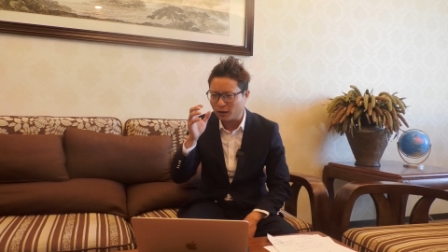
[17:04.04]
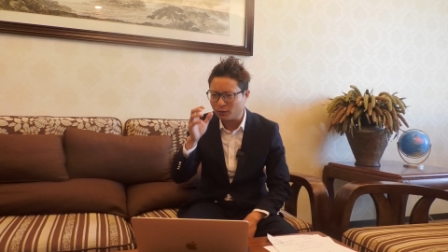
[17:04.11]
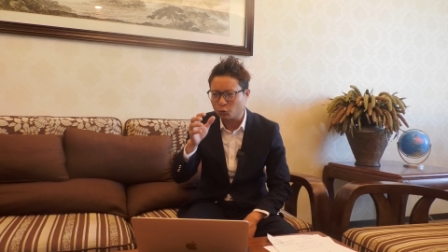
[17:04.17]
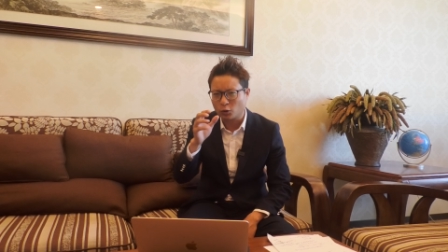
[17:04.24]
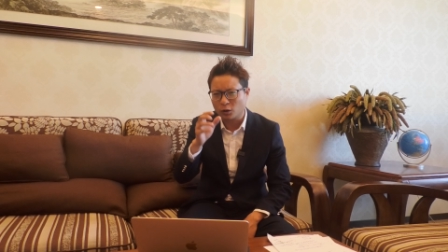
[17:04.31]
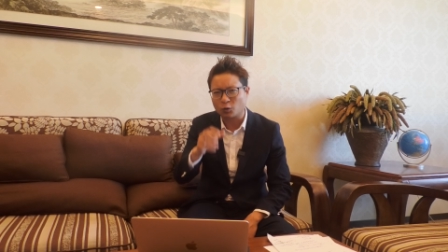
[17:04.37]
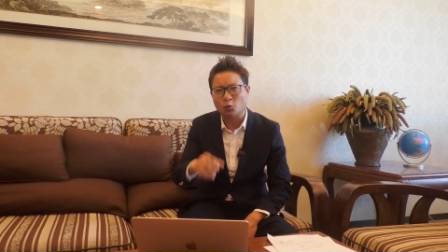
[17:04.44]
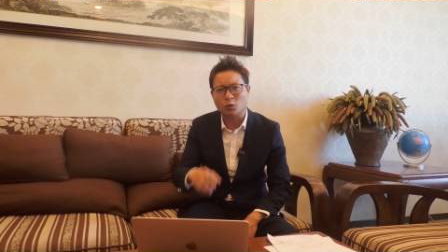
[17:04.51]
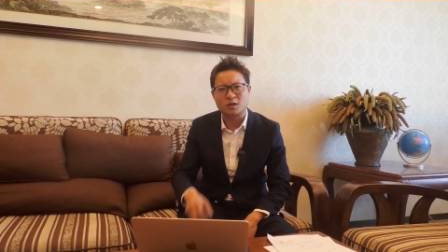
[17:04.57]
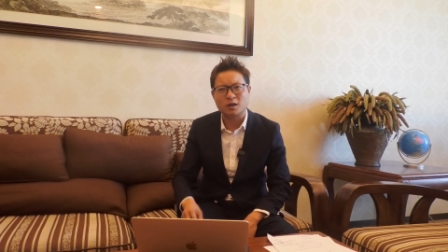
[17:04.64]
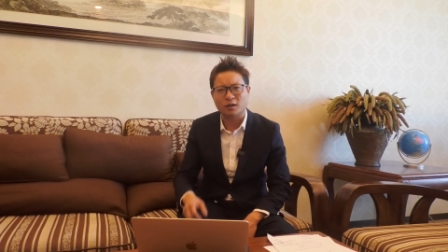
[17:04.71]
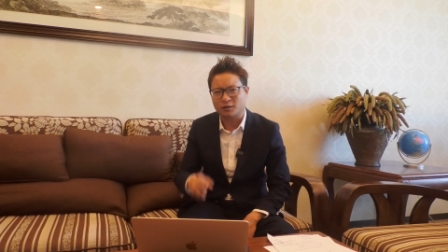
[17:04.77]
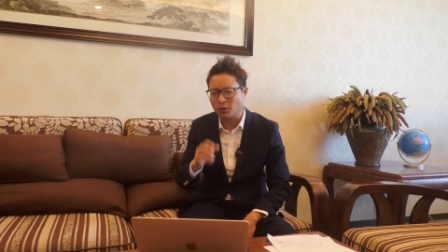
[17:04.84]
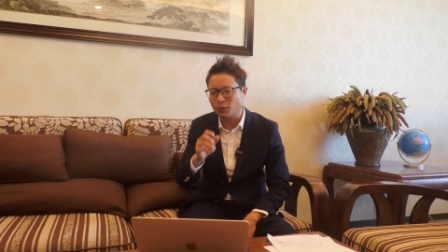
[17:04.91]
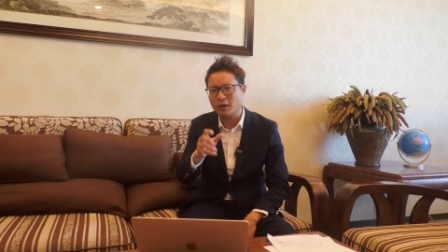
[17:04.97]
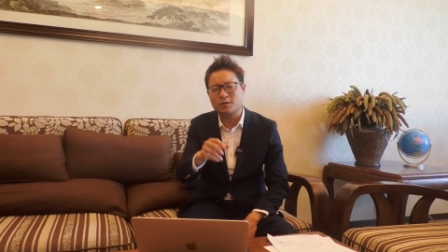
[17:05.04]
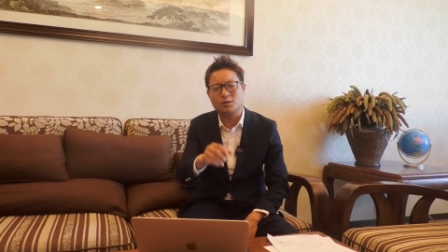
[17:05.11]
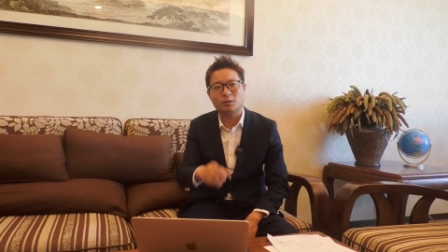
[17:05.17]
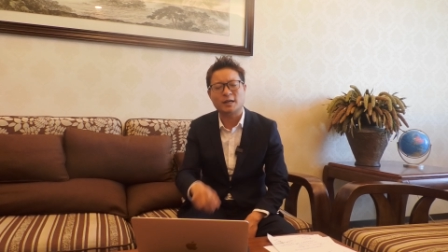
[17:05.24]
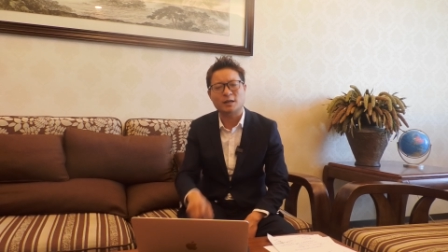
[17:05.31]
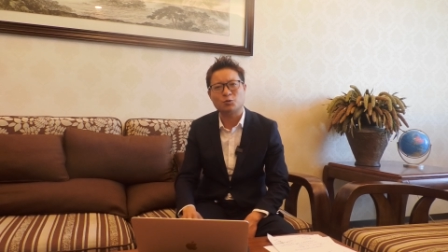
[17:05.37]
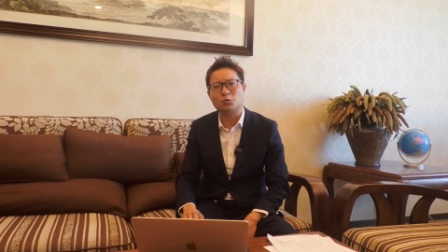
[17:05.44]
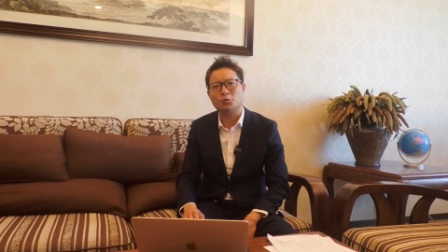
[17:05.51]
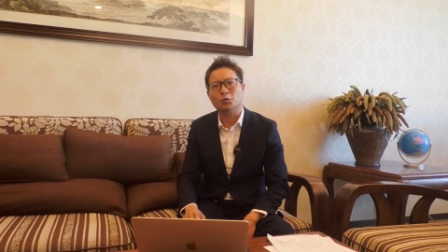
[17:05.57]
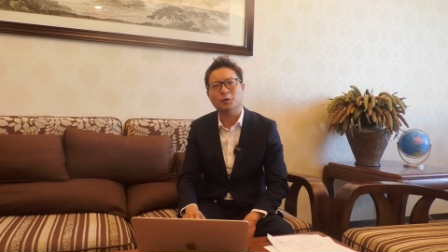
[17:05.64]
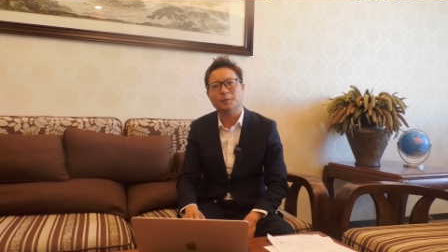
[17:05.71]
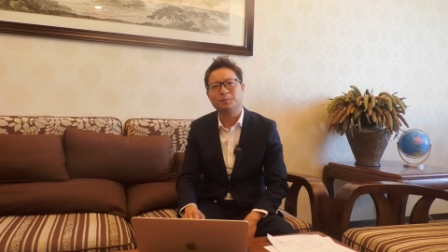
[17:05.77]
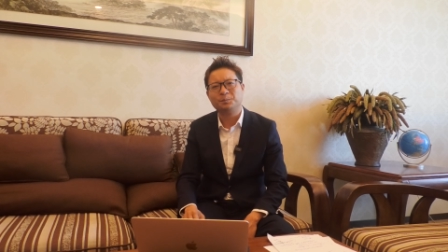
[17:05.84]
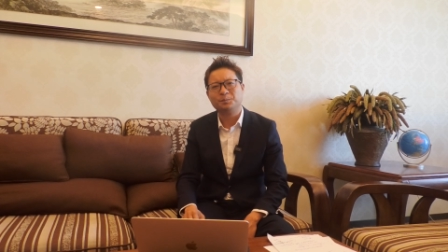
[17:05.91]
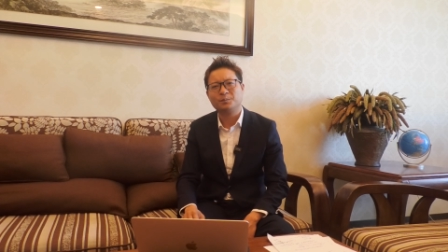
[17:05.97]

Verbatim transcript: 很多的国策都要走向中国，